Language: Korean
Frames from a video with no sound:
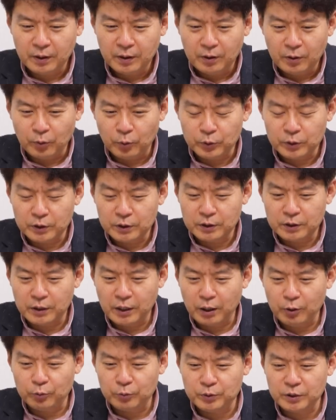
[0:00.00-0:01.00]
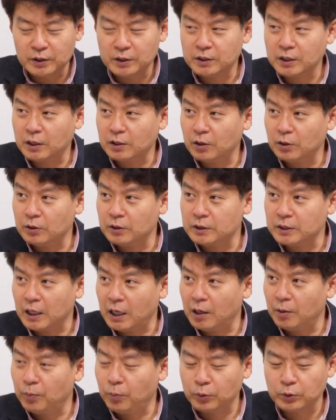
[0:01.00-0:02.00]
오늘의 움직이는 섹터들
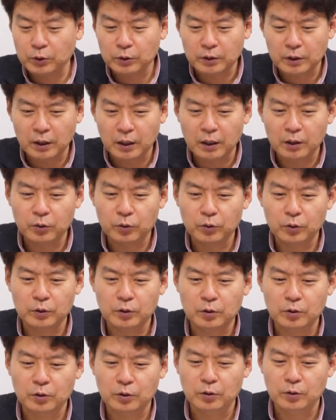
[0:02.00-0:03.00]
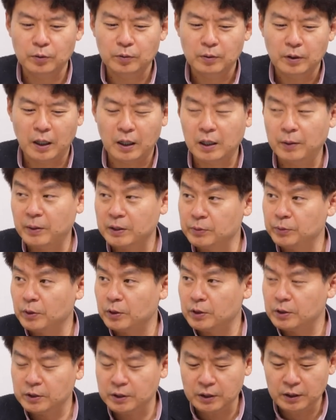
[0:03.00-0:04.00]
잘 보셨다가 그런 것도 아까
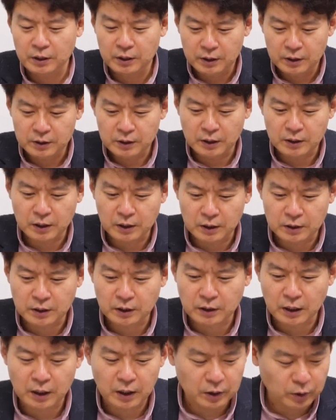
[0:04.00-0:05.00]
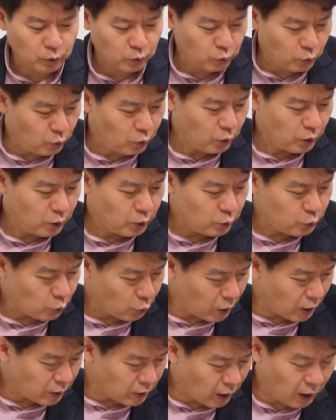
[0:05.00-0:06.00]
말씀드렸듯이 살짝살짝 대가는 것도
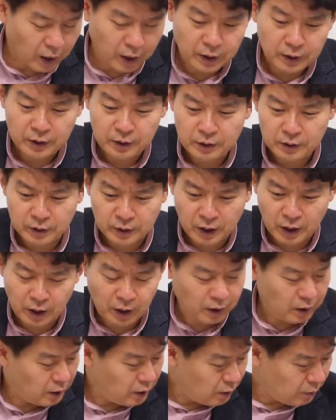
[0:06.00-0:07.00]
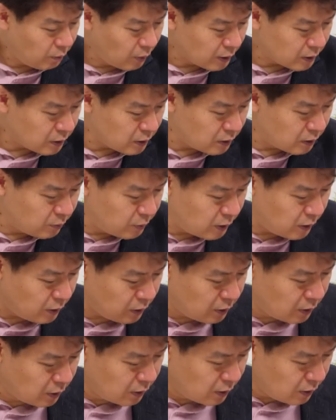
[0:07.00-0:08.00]
좋겠다. 이렇게
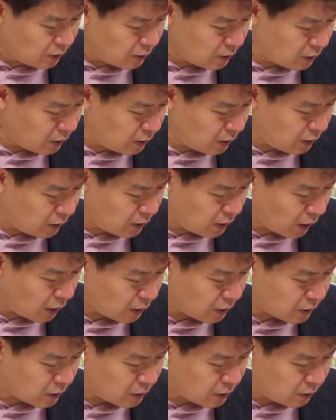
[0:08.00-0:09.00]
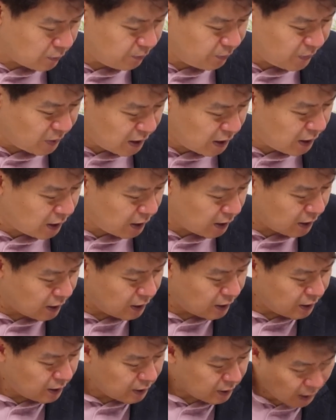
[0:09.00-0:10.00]
말씀을 드리겠습니다.
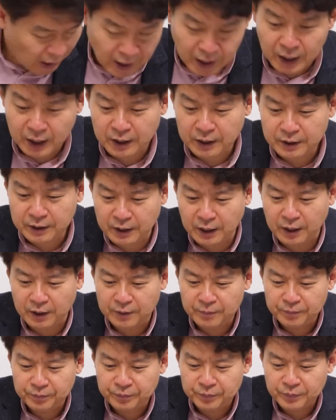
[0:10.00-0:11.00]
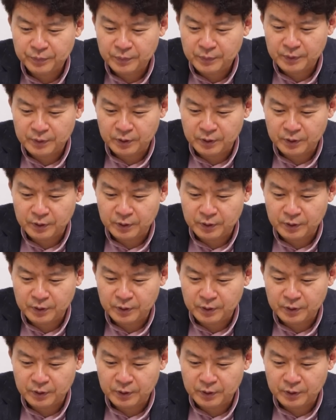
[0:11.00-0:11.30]
예. 네.